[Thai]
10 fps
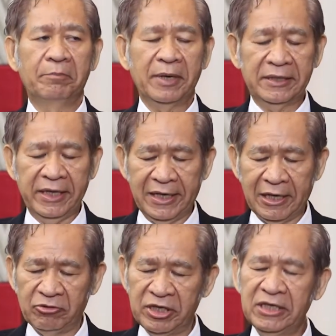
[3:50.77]
ประเทศเห
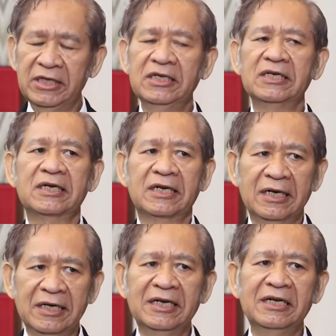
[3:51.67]
ล่านี้เค
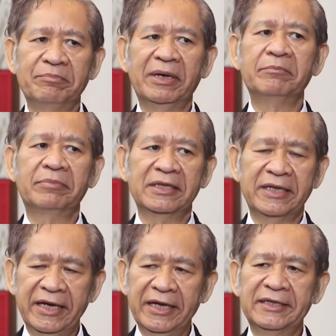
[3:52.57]
ยเป็นประเท
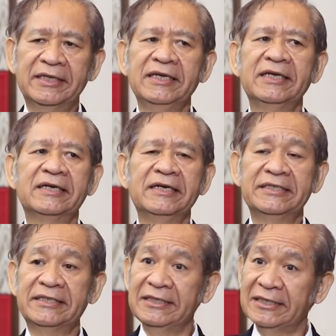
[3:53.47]
ศที่เคย
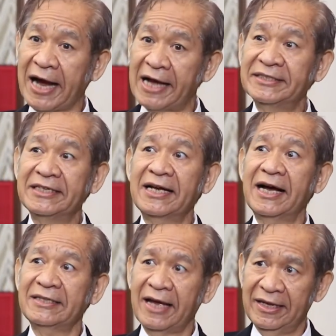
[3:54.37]
ซื้อขายสินค้า
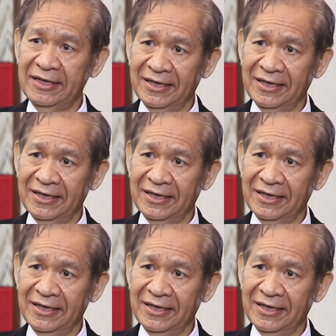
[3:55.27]
ไทย